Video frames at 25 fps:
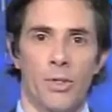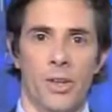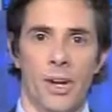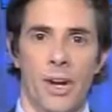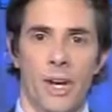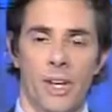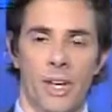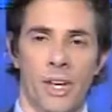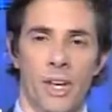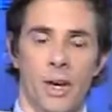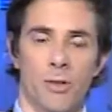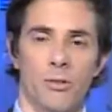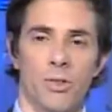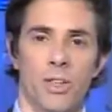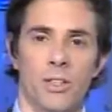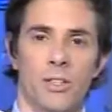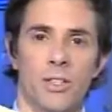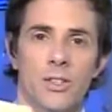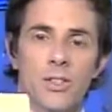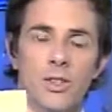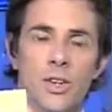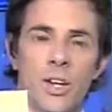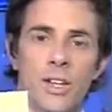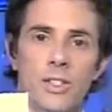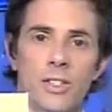aquí a usted,
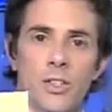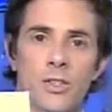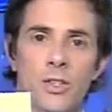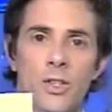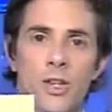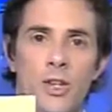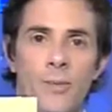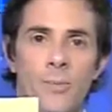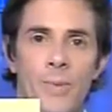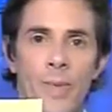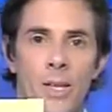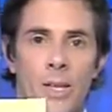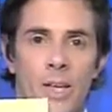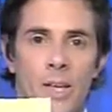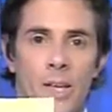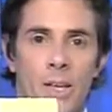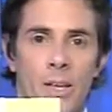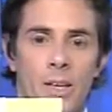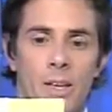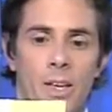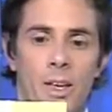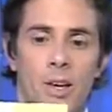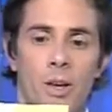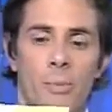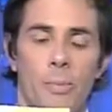señora y señor,
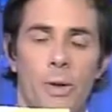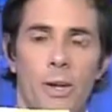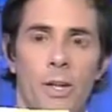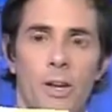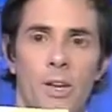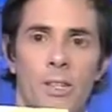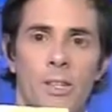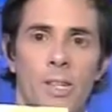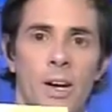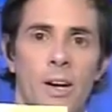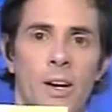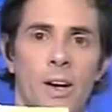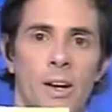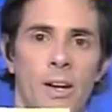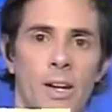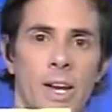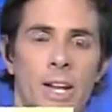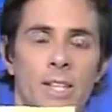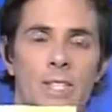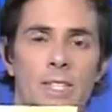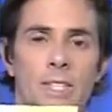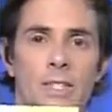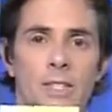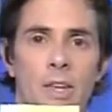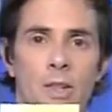que los periodistas,
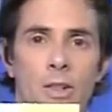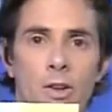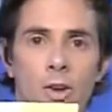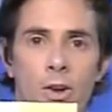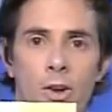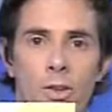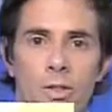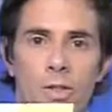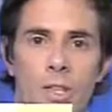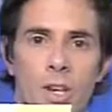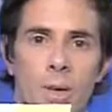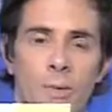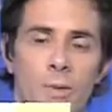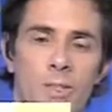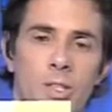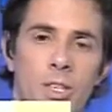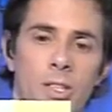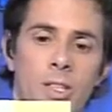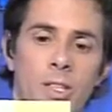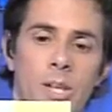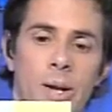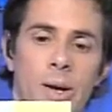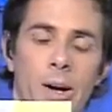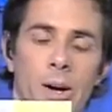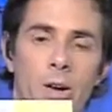gracias a Dios, tenemos este
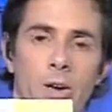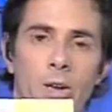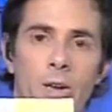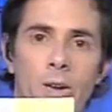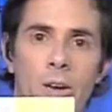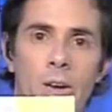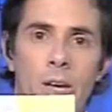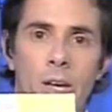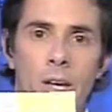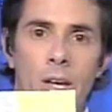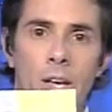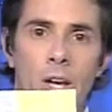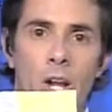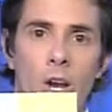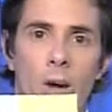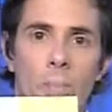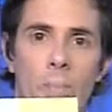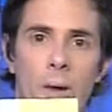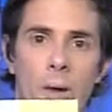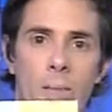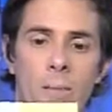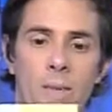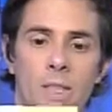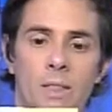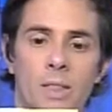trabajo que nos
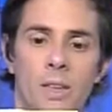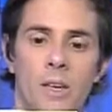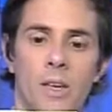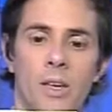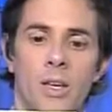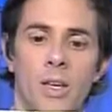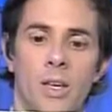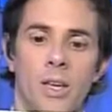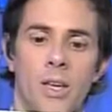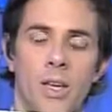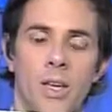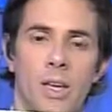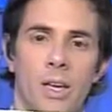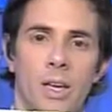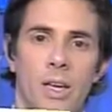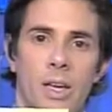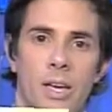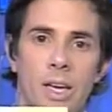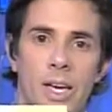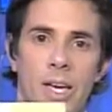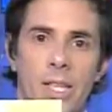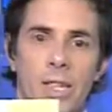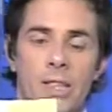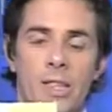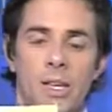permite
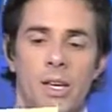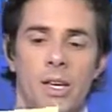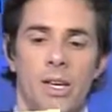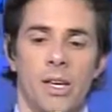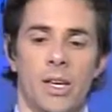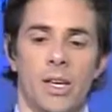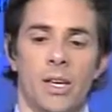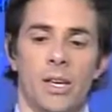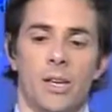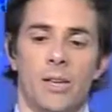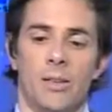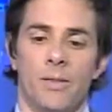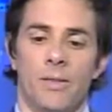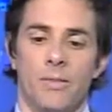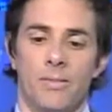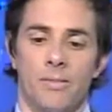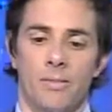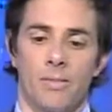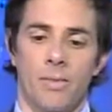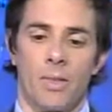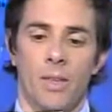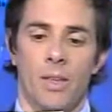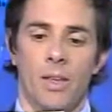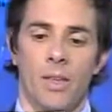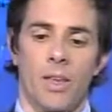este,
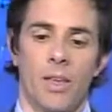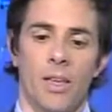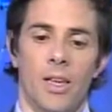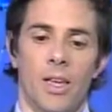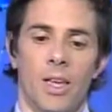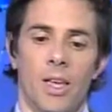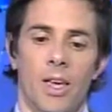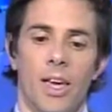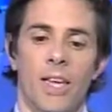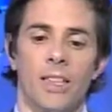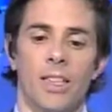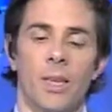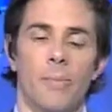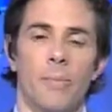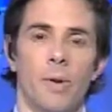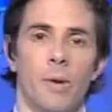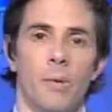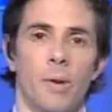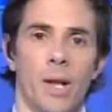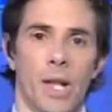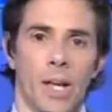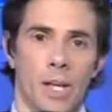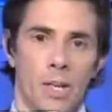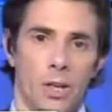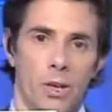este
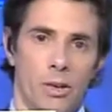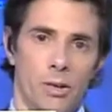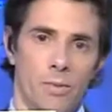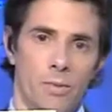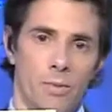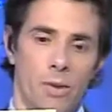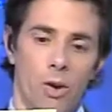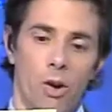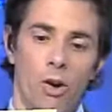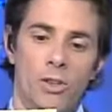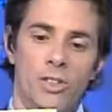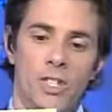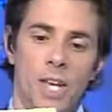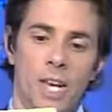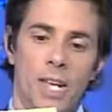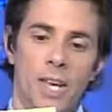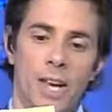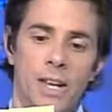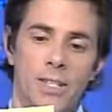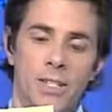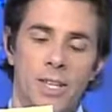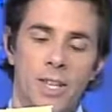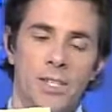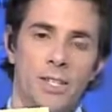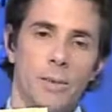privilegio. Hoy Charlie
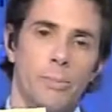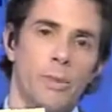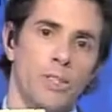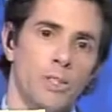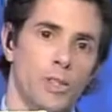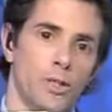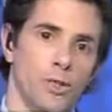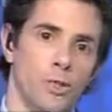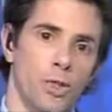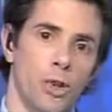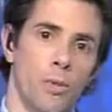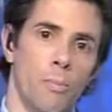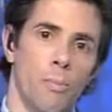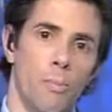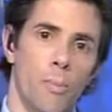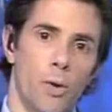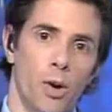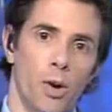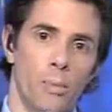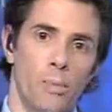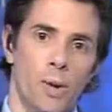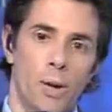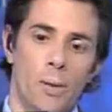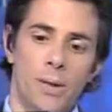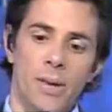García se presentó
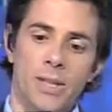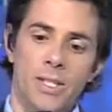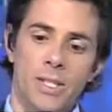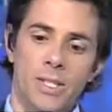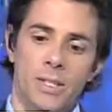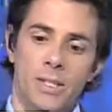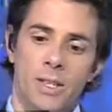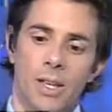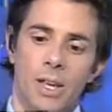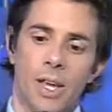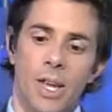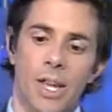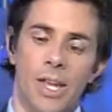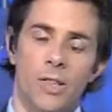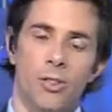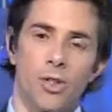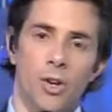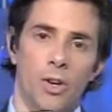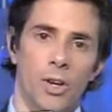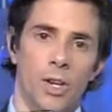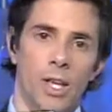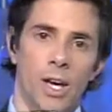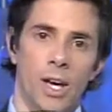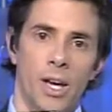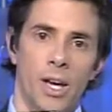por primera vez en la historia